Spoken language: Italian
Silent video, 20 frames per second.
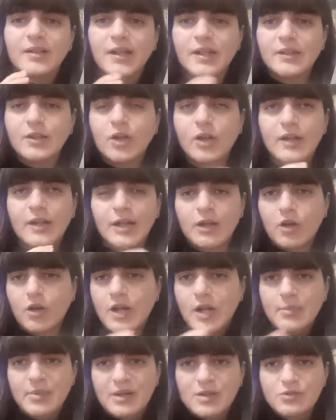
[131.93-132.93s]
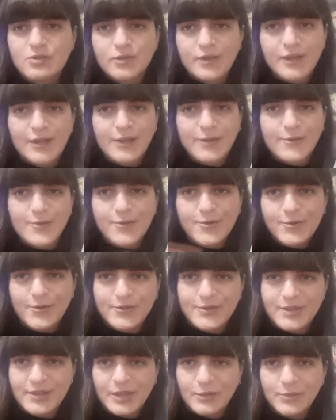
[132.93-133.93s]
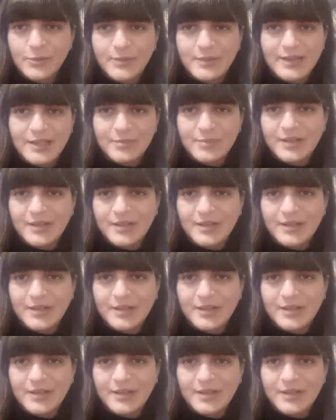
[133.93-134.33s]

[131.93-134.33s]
eh, Gideon la nonna penso che lo conosciate tutti